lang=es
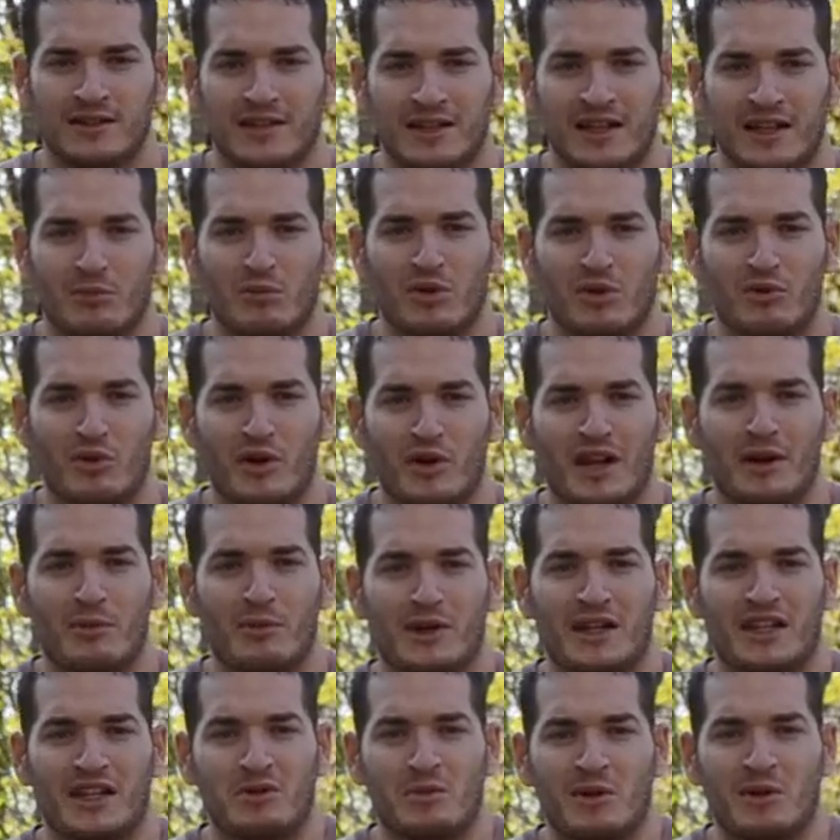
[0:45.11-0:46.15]
Y es muy buena
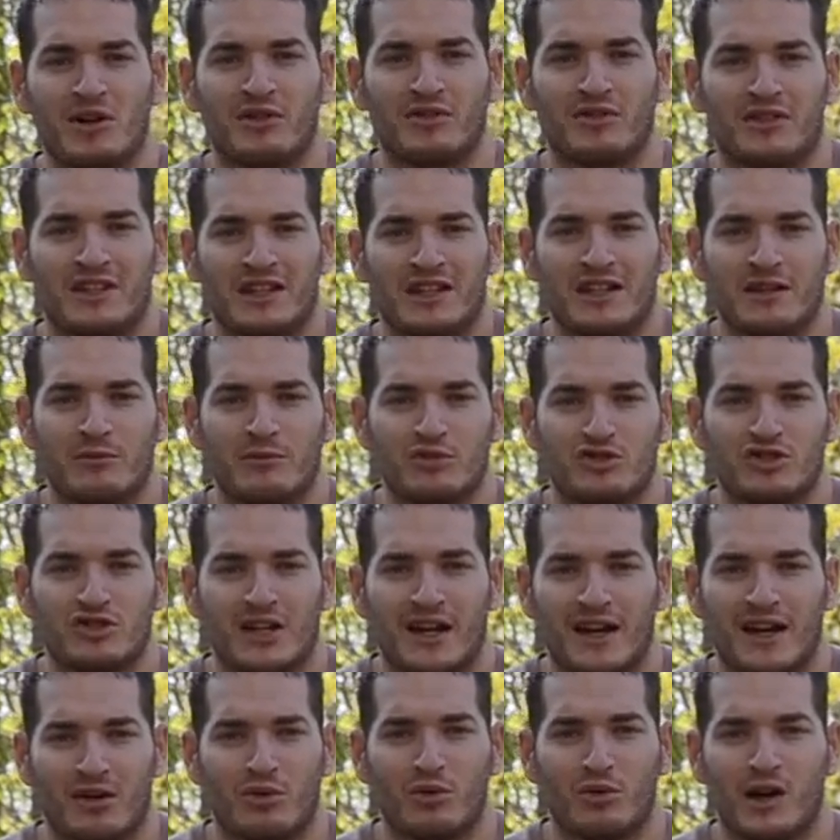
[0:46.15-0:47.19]
porque también contiene
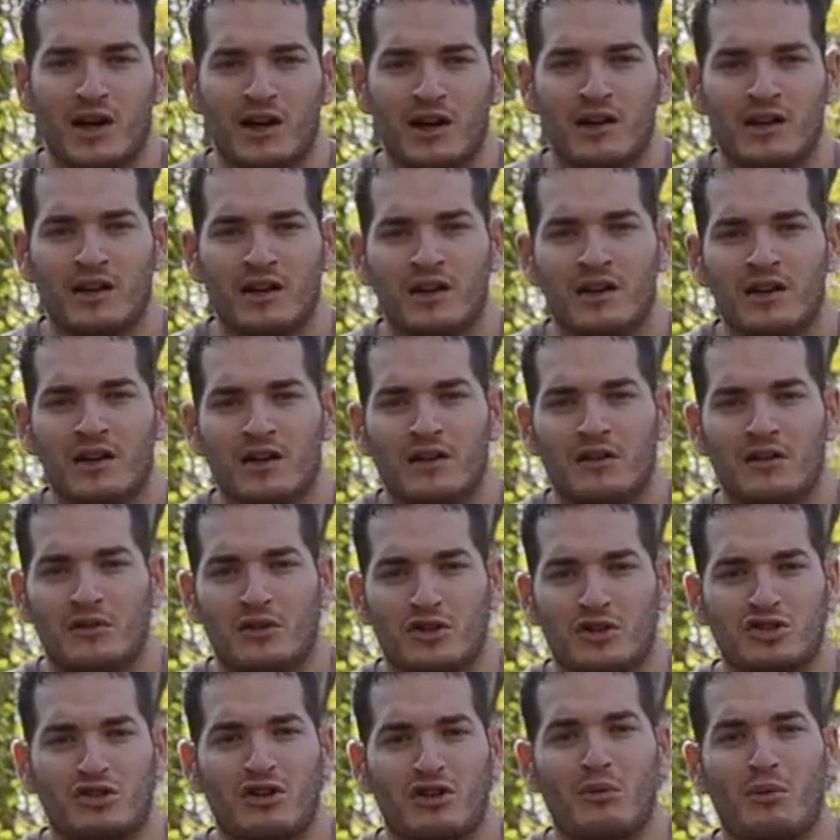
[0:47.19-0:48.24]
mucha agua.
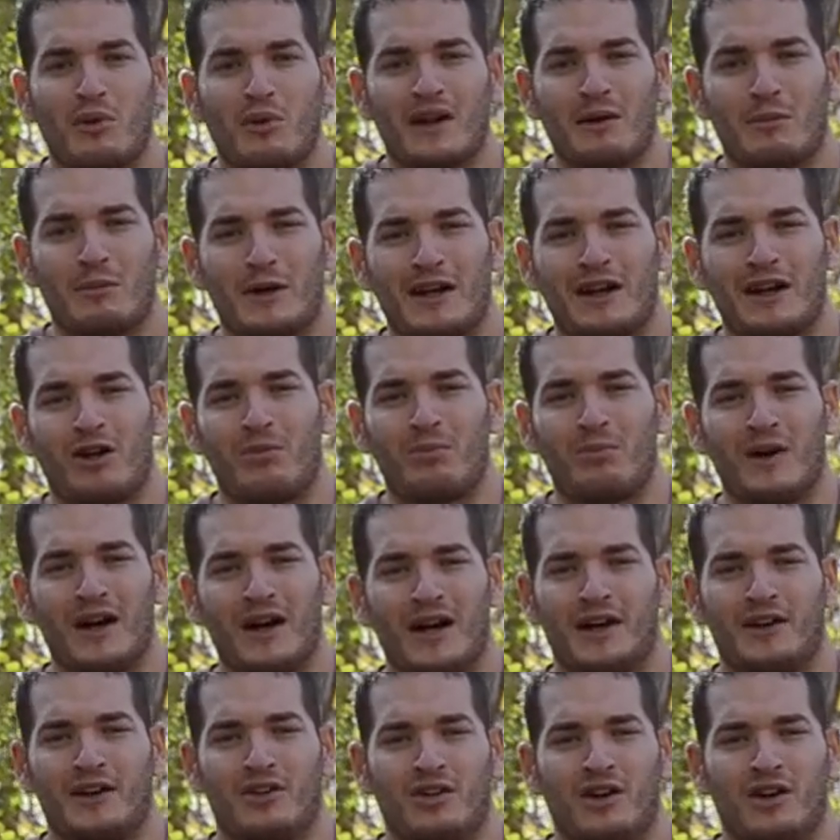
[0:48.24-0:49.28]
No solo es buena para los
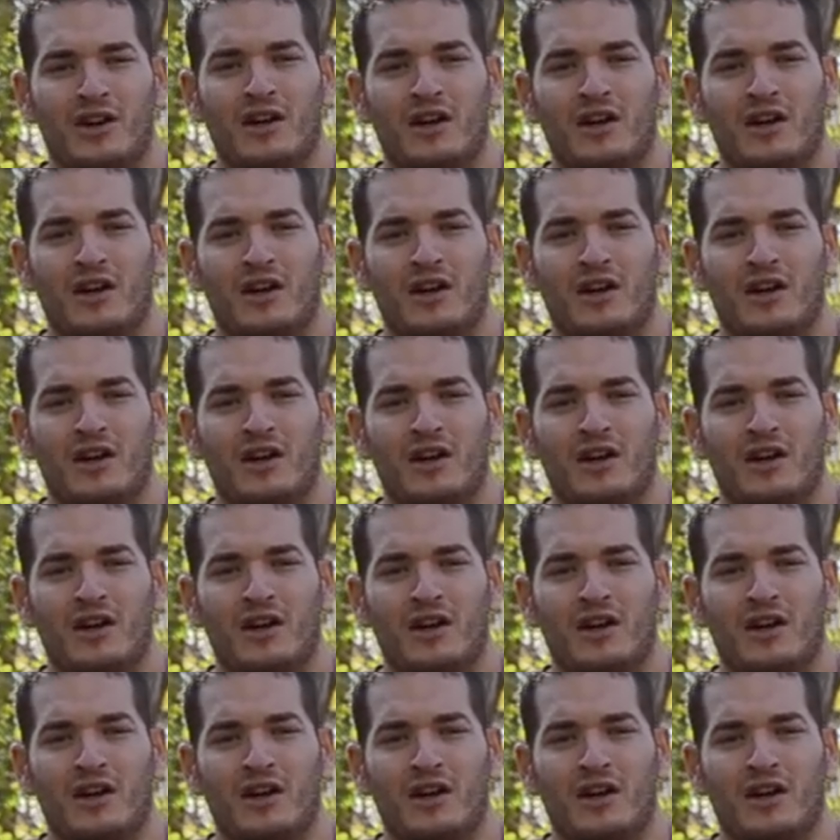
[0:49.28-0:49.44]
pájaros.